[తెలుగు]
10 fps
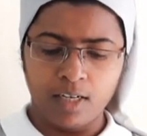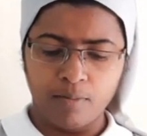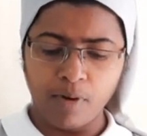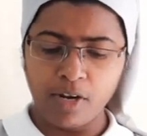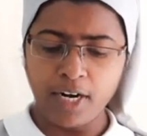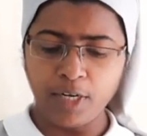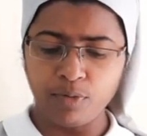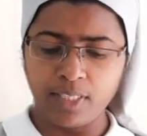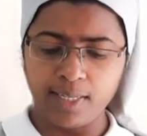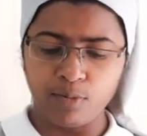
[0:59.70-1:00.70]
మరునాటి
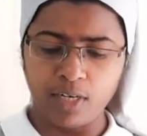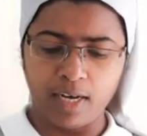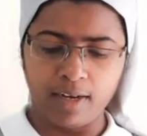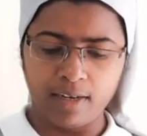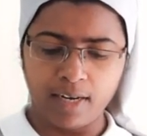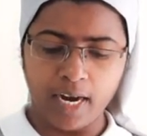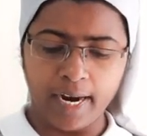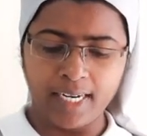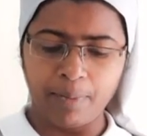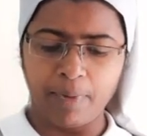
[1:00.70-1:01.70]
ఉదయమున
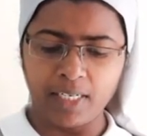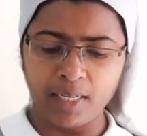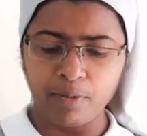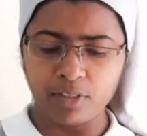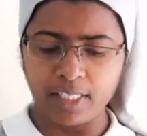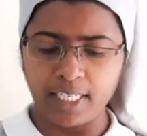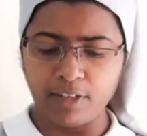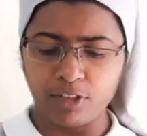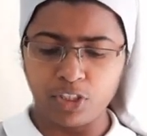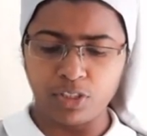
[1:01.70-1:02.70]
ఆయన పట్టణంలో తిరిగి
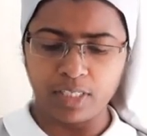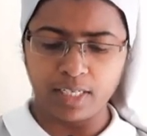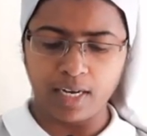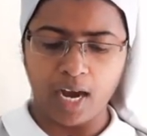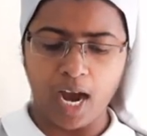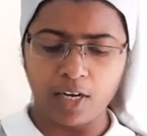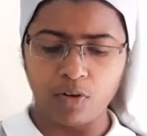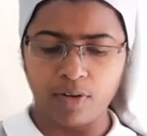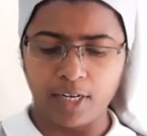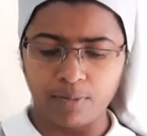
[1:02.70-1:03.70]
వచ్చిచుండగా ఆకలి
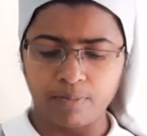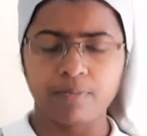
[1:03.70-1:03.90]
వినను